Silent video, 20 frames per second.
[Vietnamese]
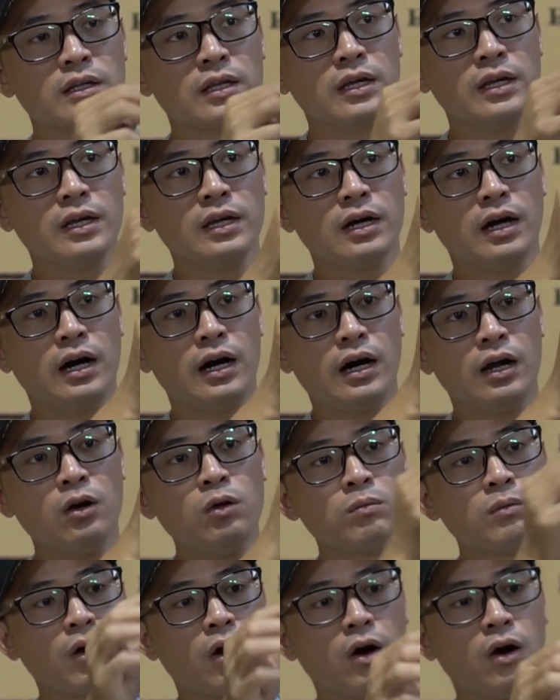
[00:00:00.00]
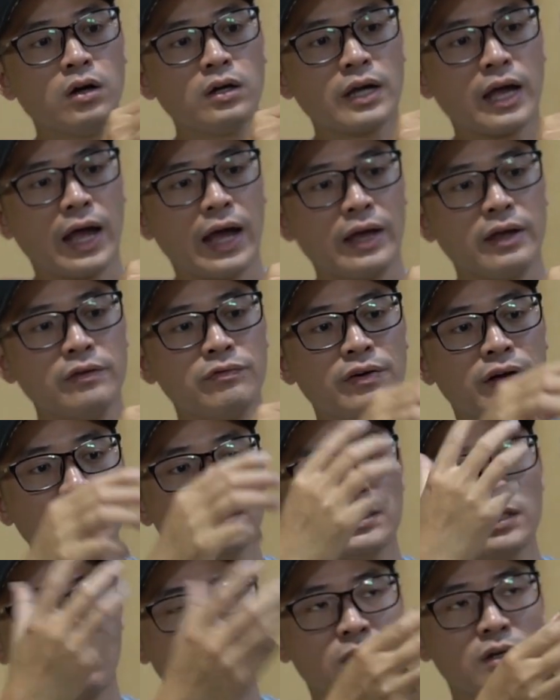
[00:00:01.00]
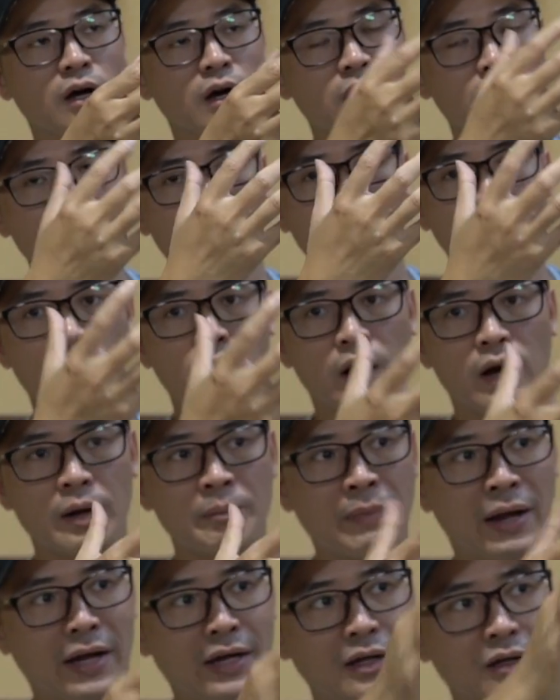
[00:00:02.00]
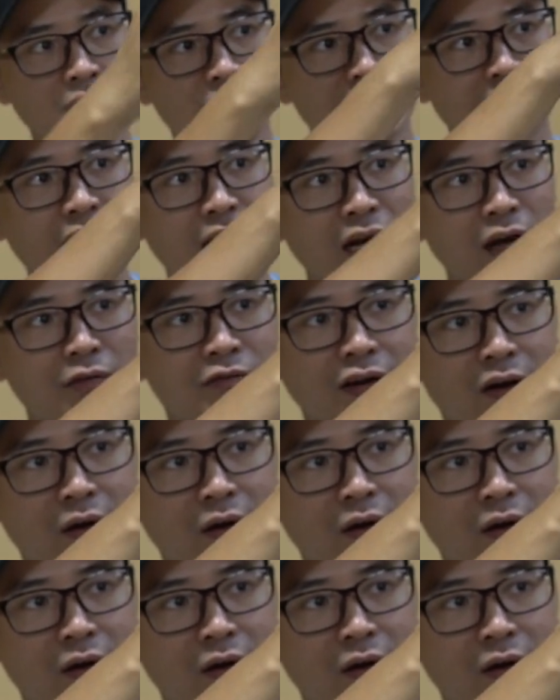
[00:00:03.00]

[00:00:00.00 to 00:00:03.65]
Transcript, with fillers: Thì uh, lúc đó cái phần trọng lượng của máy nó chỉ tác động